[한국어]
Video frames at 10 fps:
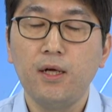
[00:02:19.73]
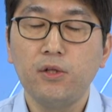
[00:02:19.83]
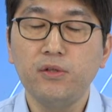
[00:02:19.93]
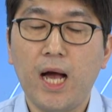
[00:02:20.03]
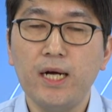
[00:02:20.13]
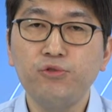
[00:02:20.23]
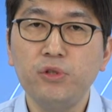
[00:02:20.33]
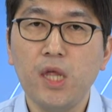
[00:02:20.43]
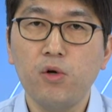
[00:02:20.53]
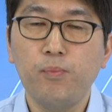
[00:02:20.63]
더 나을 수
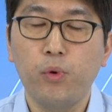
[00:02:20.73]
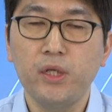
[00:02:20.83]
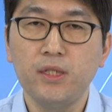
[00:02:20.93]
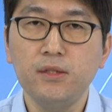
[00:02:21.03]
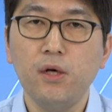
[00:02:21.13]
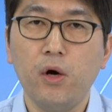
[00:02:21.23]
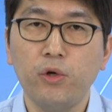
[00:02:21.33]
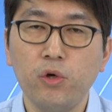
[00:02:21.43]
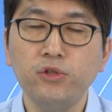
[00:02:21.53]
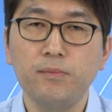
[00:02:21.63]
있다고 보기는
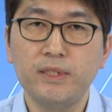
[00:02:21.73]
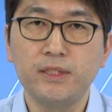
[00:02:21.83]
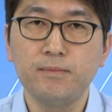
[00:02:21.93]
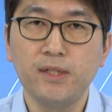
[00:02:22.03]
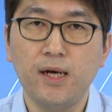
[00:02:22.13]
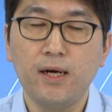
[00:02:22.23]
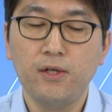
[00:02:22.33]
어려운 점이 있습니다.